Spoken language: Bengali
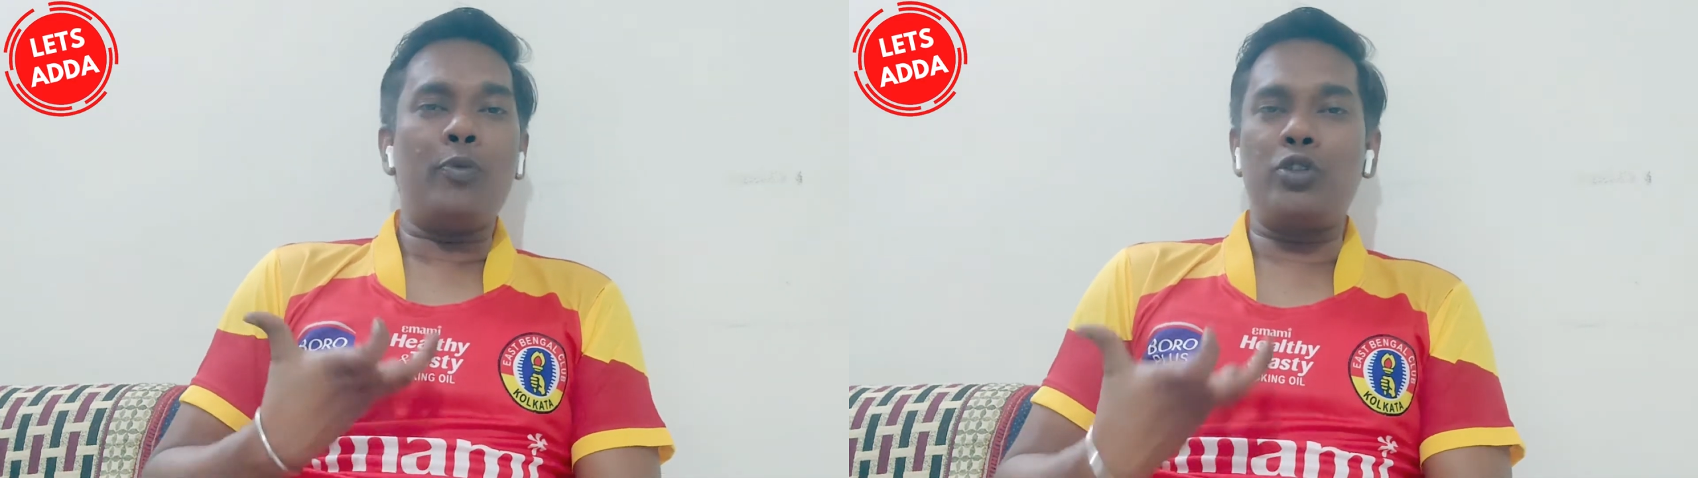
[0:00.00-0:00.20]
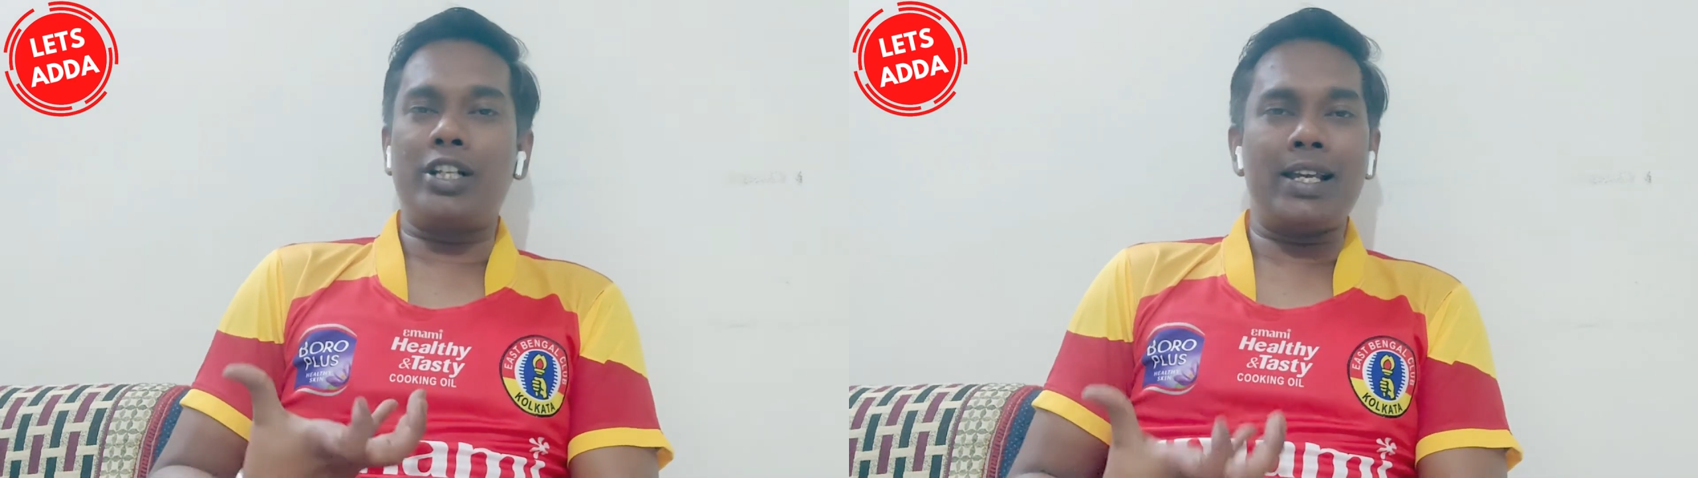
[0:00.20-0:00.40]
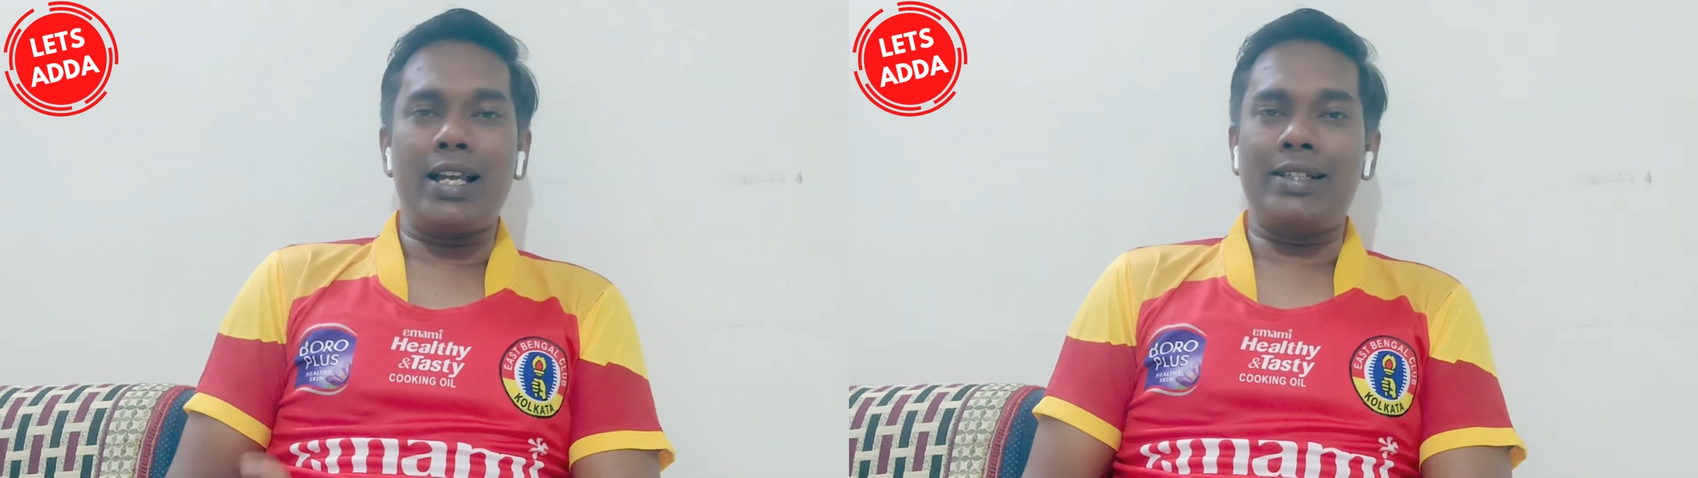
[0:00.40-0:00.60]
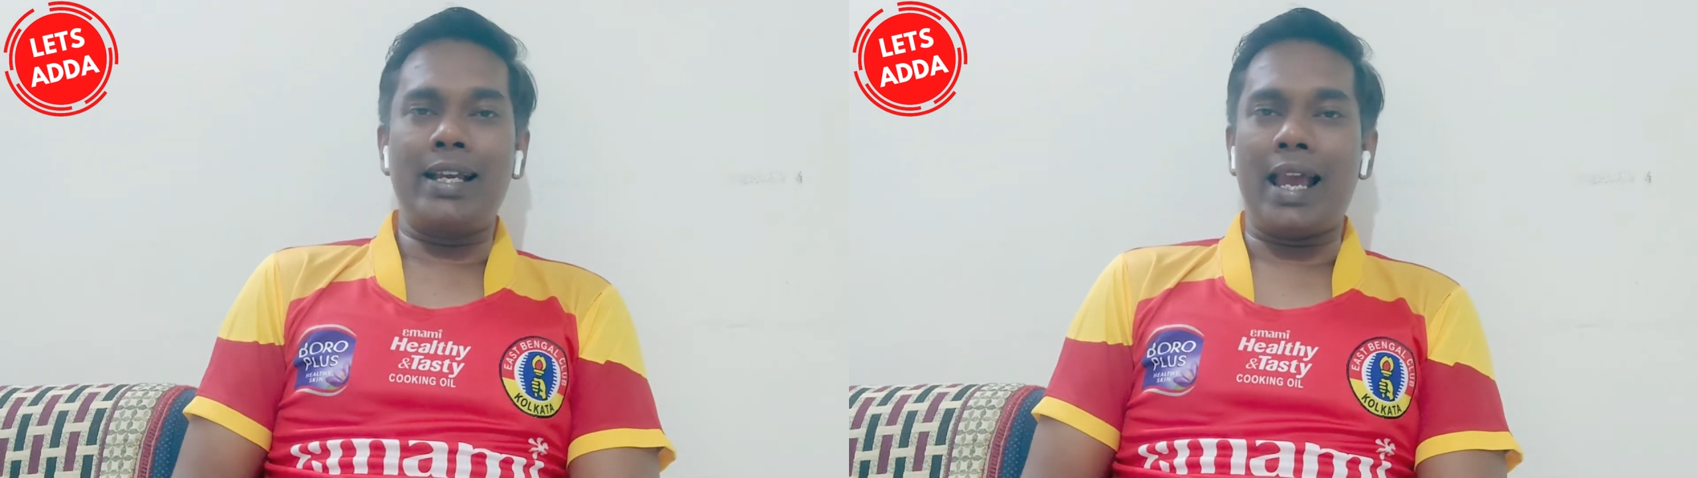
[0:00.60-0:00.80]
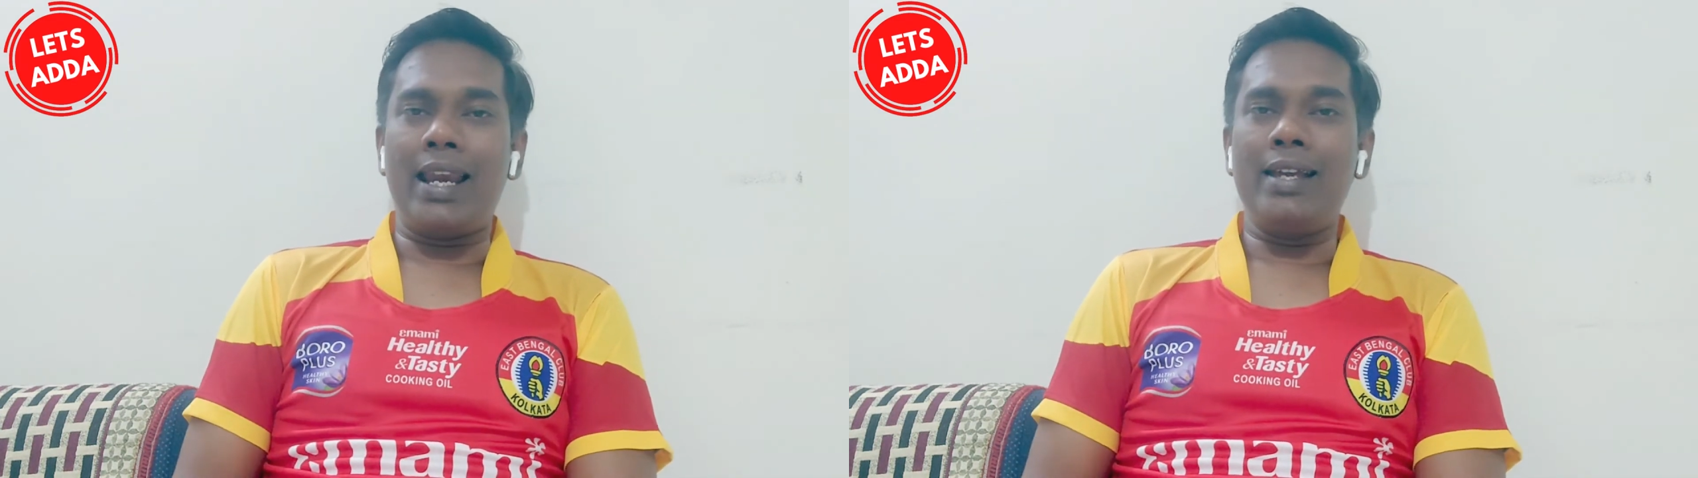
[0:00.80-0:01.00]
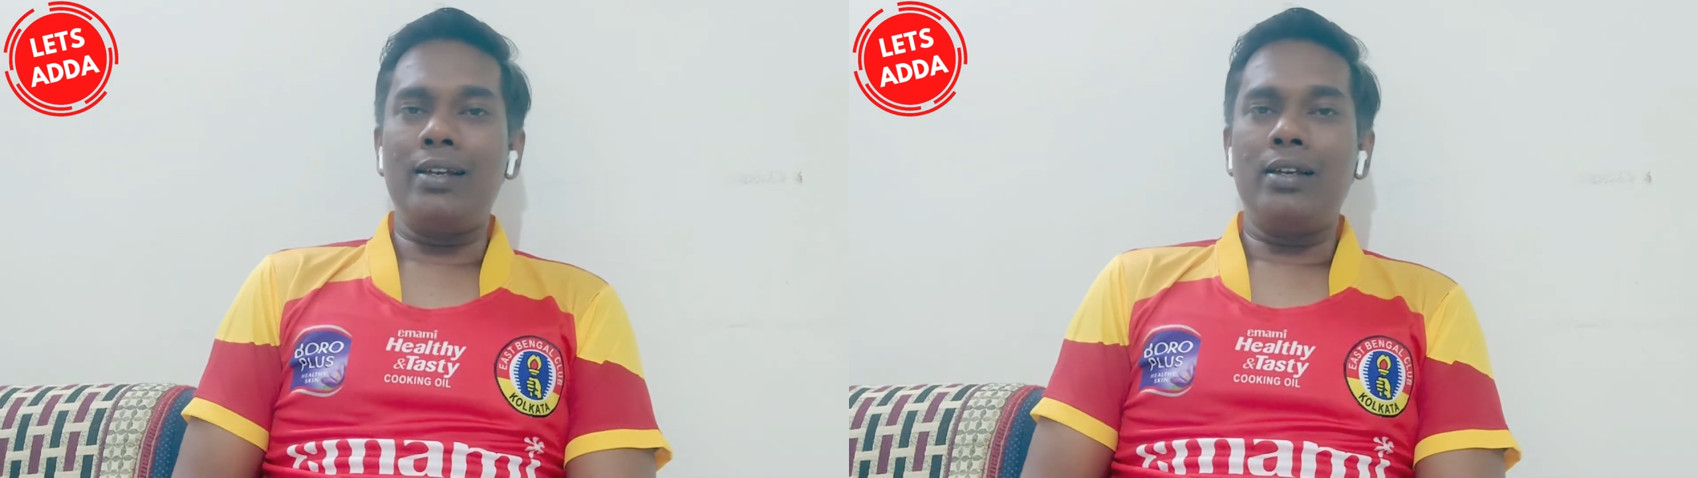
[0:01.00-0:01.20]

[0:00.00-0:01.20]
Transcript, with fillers: কোচেরাই আজকে খেলায়